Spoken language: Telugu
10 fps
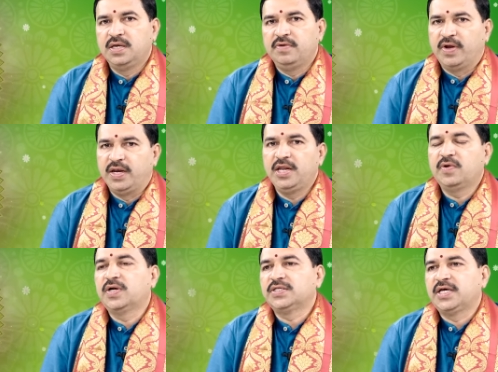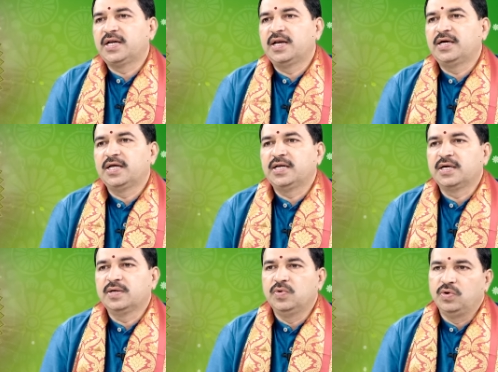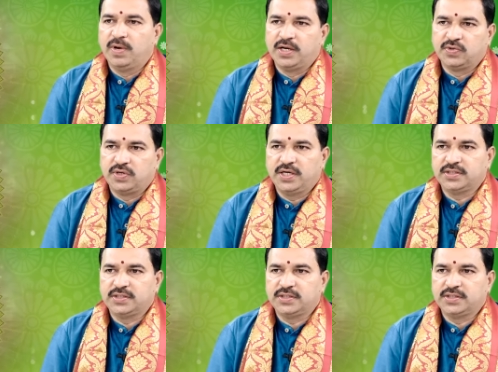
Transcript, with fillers: ఇవన్నీ కూడా చేరాలంటే కనుక గురుబలంతో